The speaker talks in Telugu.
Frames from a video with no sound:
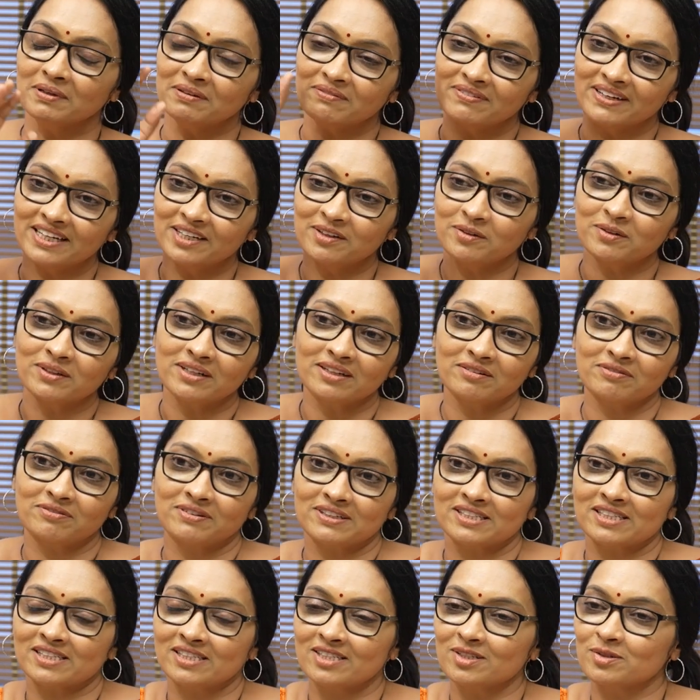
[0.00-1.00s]
మీ వీడియో నేను
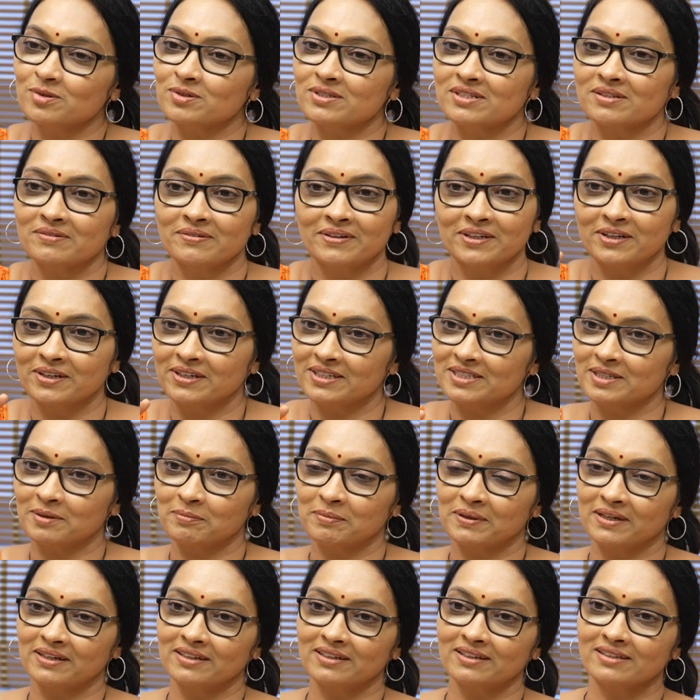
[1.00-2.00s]
ఫస్ట్ చూసిన వీడియో అని
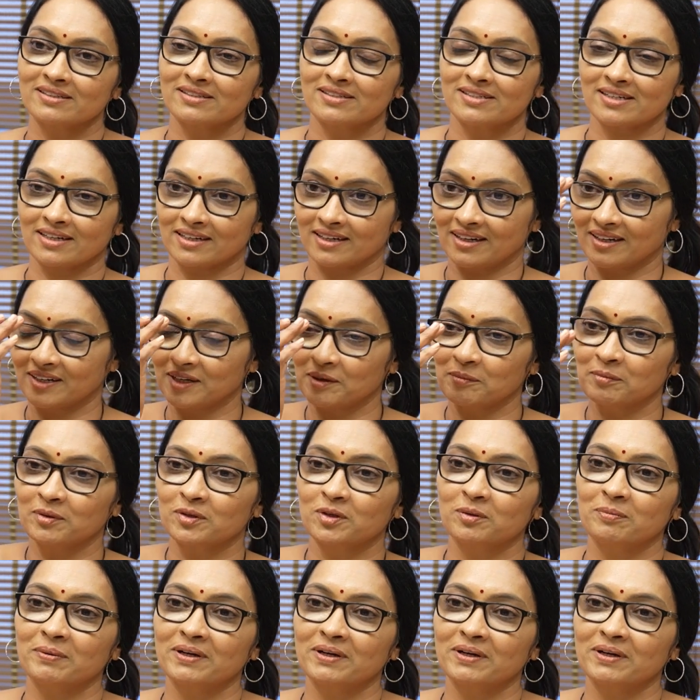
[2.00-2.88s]
చెప్పిన చక్కగా బొట్టు